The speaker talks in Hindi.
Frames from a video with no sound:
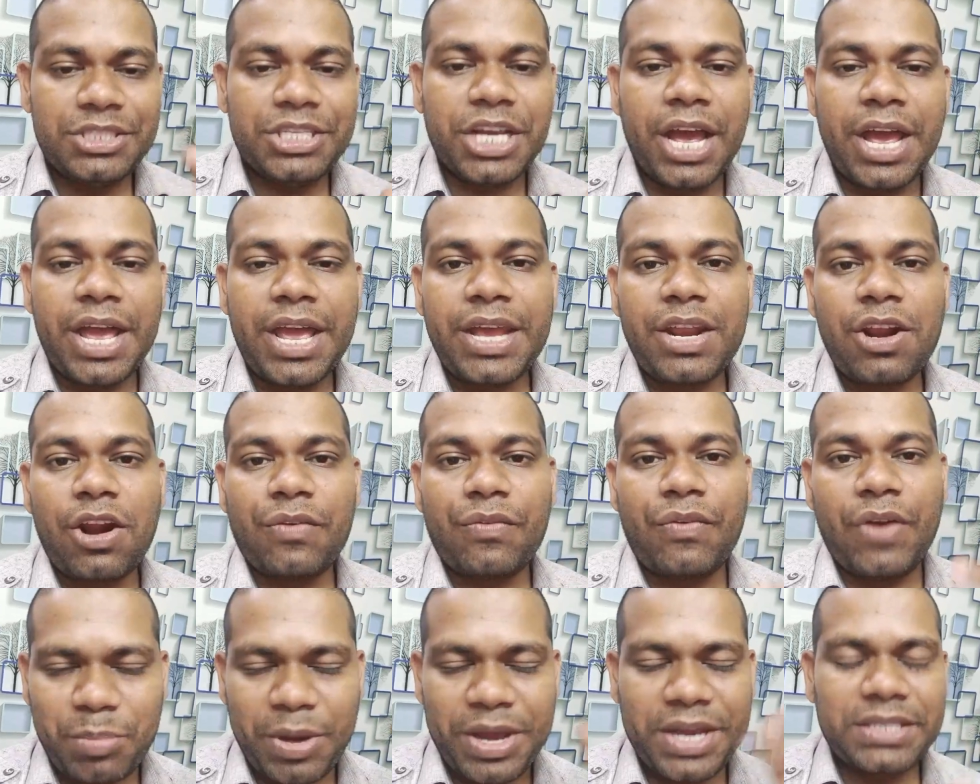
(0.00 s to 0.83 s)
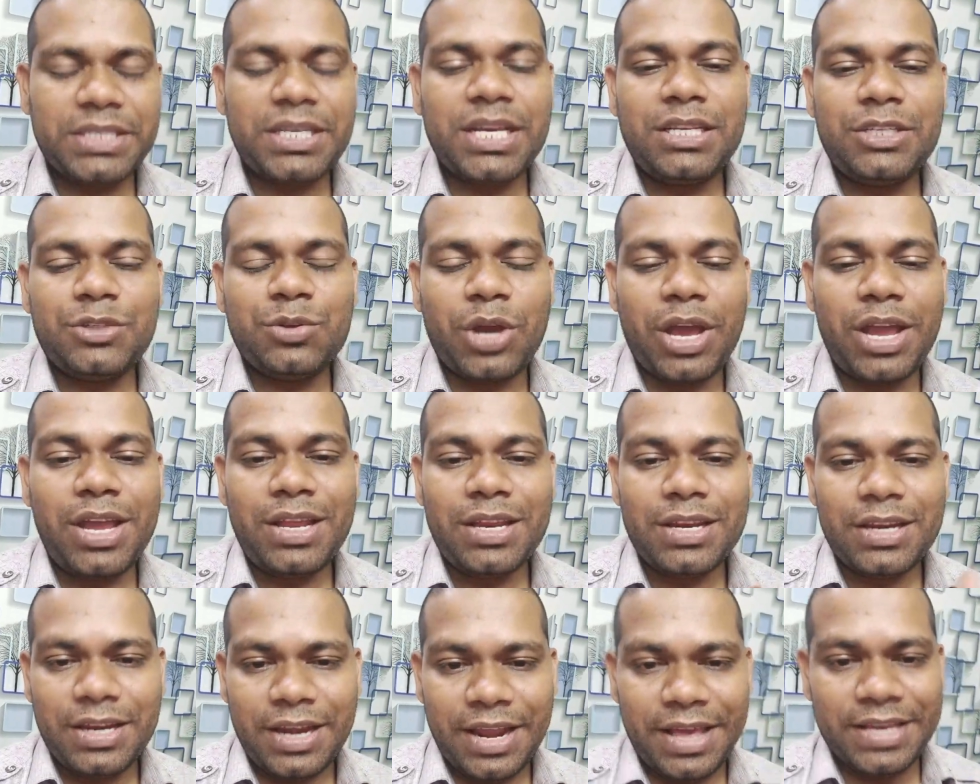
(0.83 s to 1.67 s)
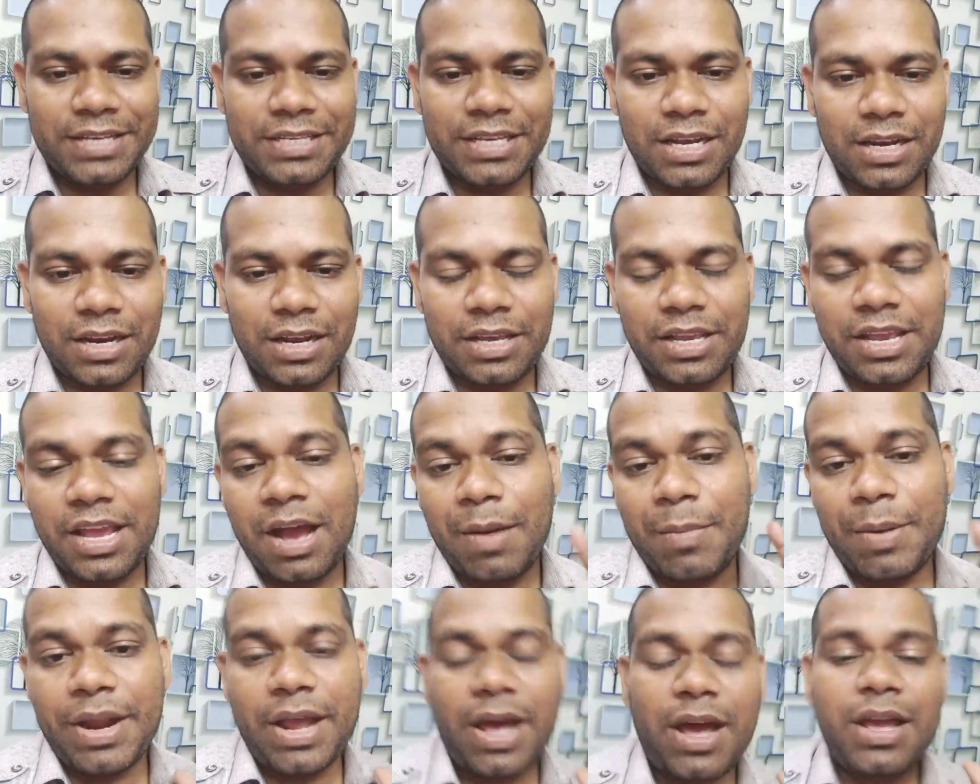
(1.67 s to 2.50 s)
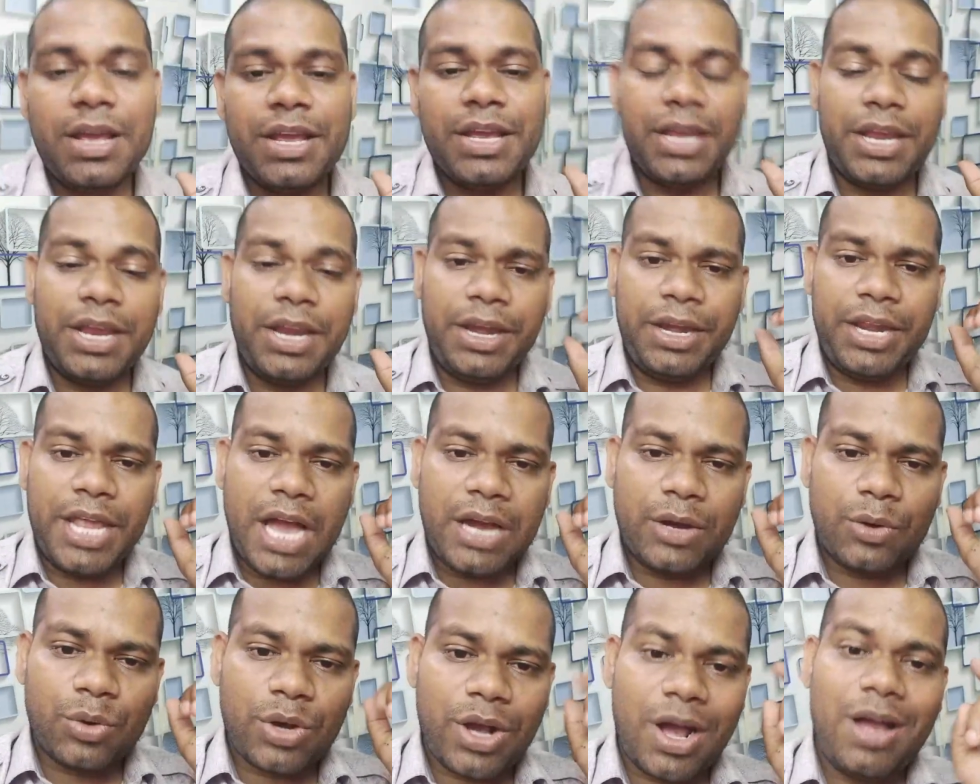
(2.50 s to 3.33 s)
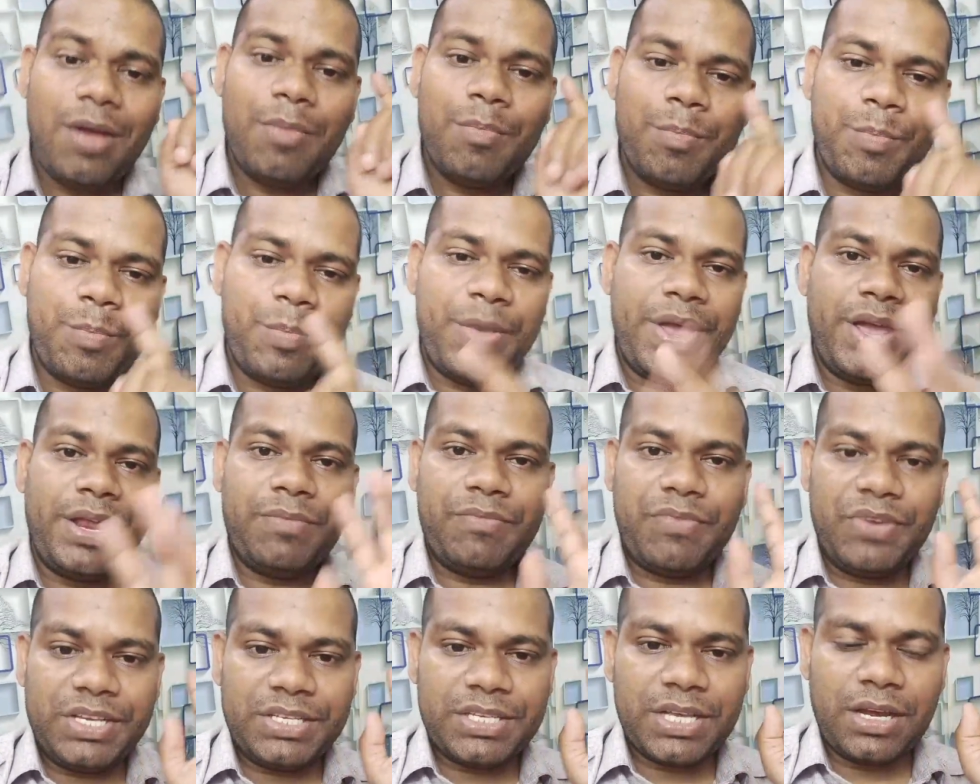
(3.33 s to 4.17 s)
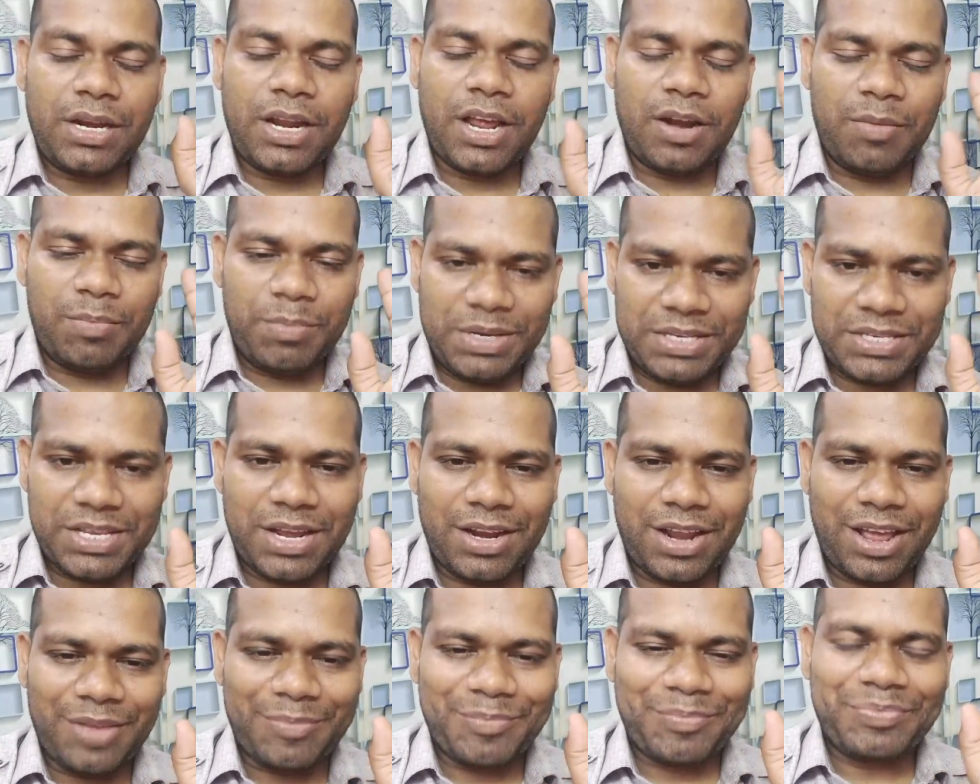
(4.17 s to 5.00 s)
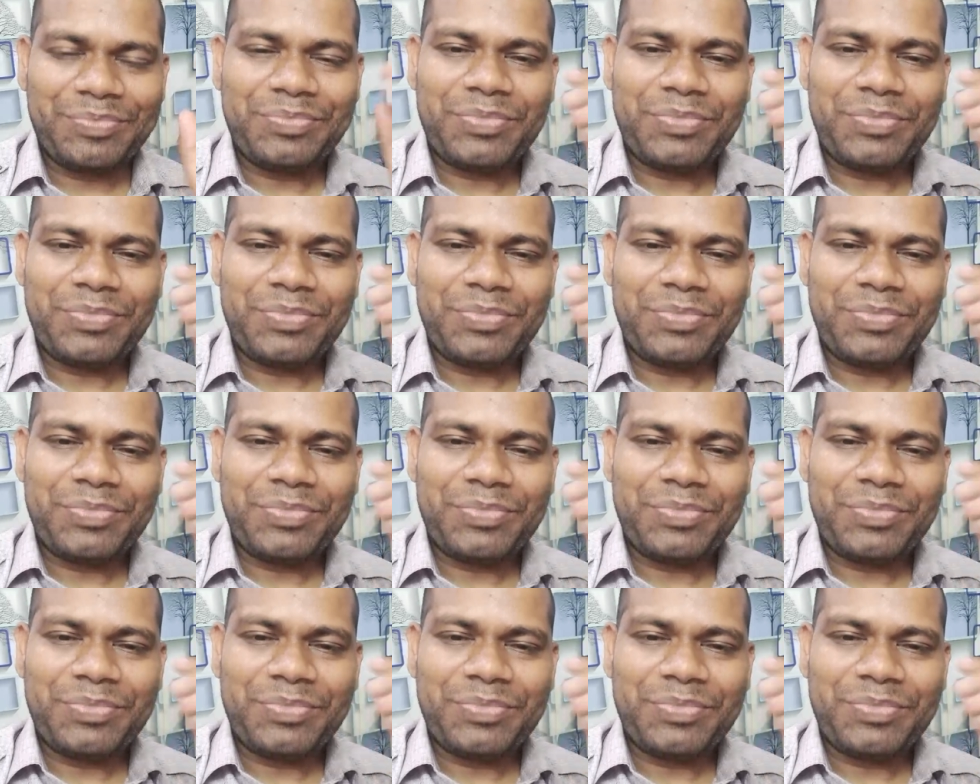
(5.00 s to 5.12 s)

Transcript: जहर और पैजन जो है नहीं जाना ये हमारा इंडिया ग्रो का मेन विजन और मिशन है